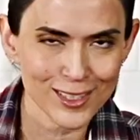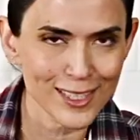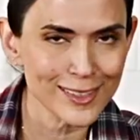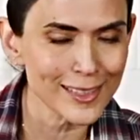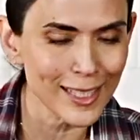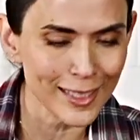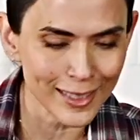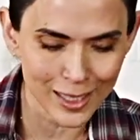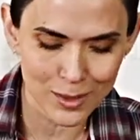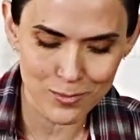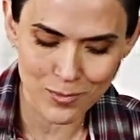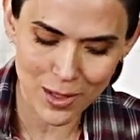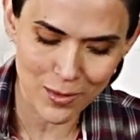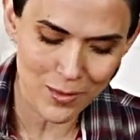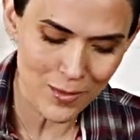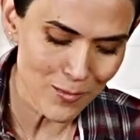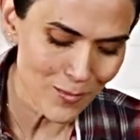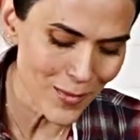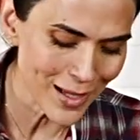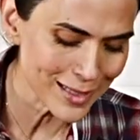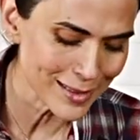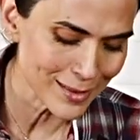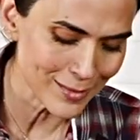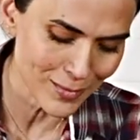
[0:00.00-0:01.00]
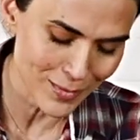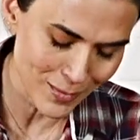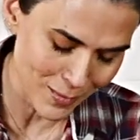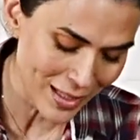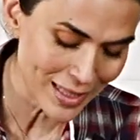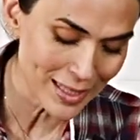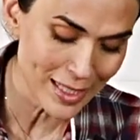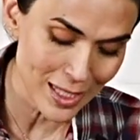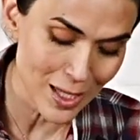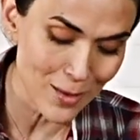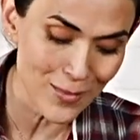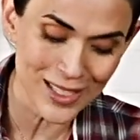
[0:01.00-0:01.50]
Esta crema
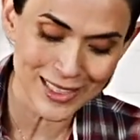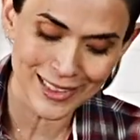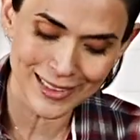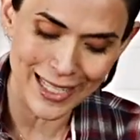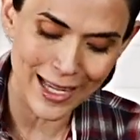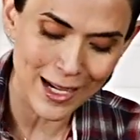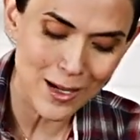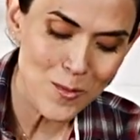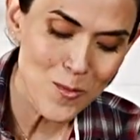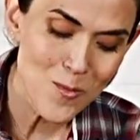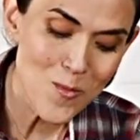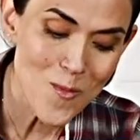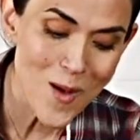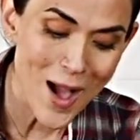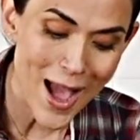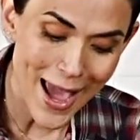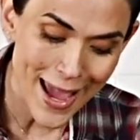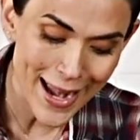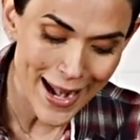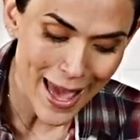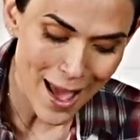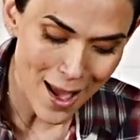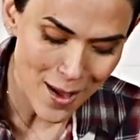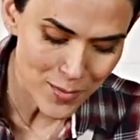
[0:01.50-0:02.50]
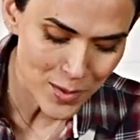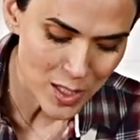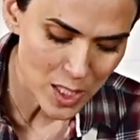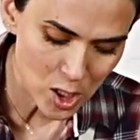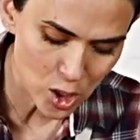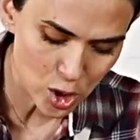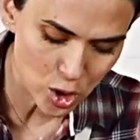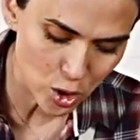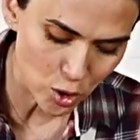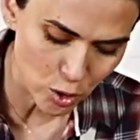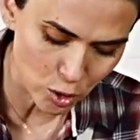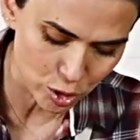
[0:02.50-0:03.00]
batida va a estar
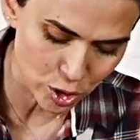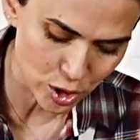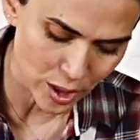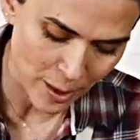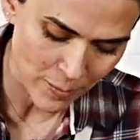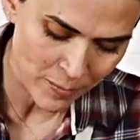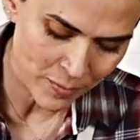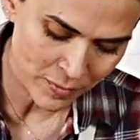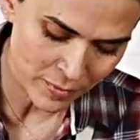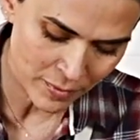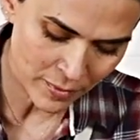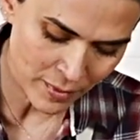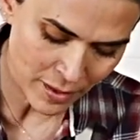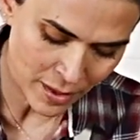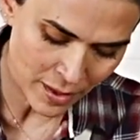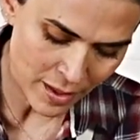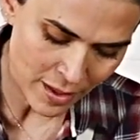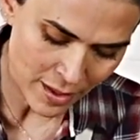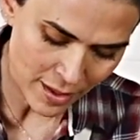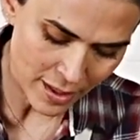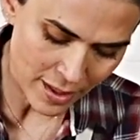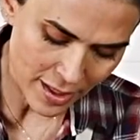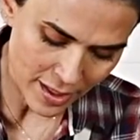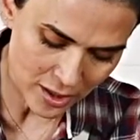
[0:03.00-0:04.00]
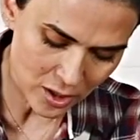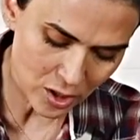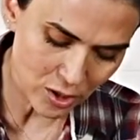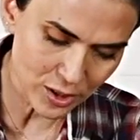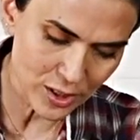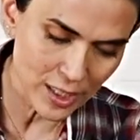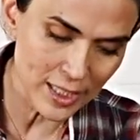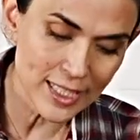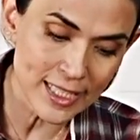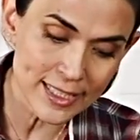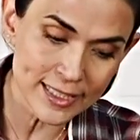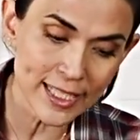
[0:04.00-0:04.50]
maravillosa.
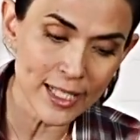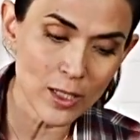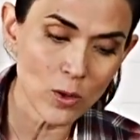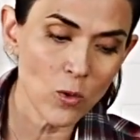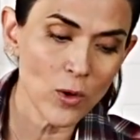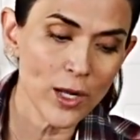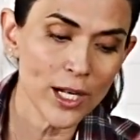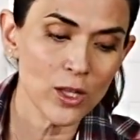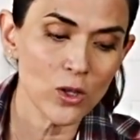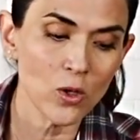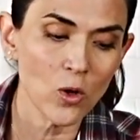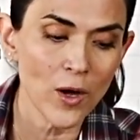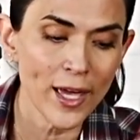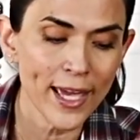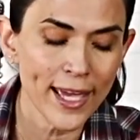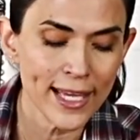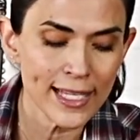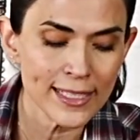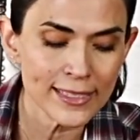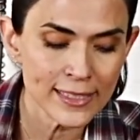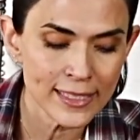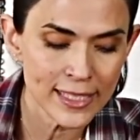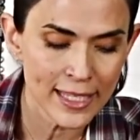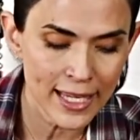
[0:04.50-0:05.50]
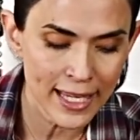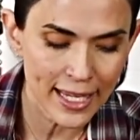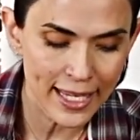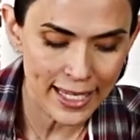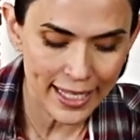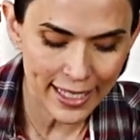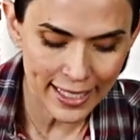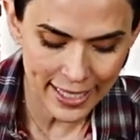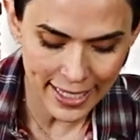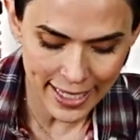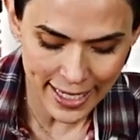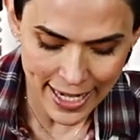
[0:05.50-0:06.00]
Entonces les recuerdo, es
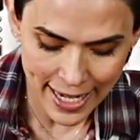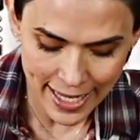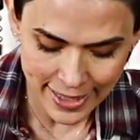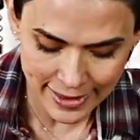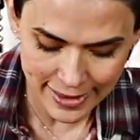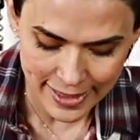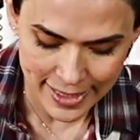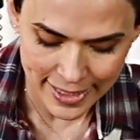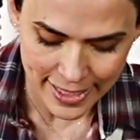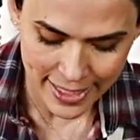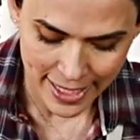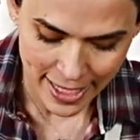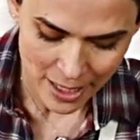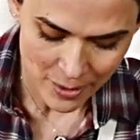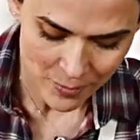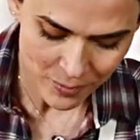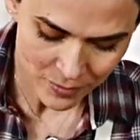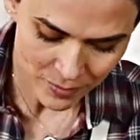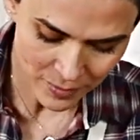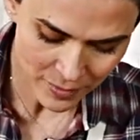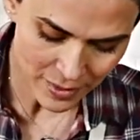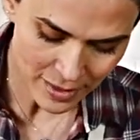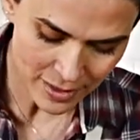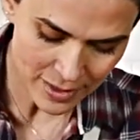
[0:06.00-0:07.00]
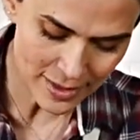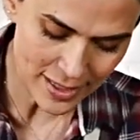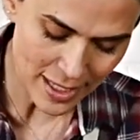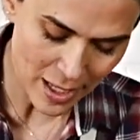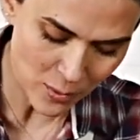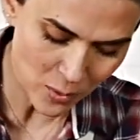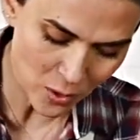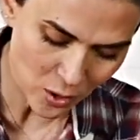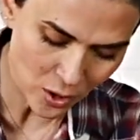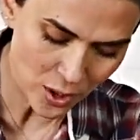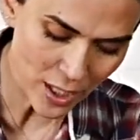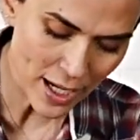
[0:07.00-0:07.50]
gelatina
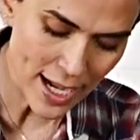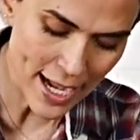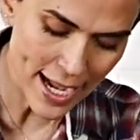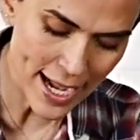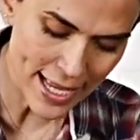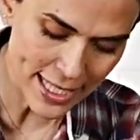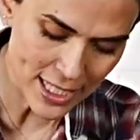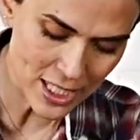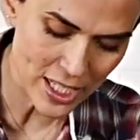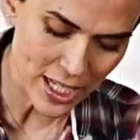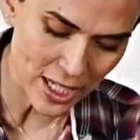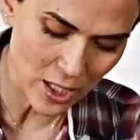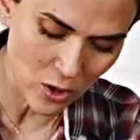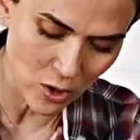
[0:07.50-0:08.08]
sabor leche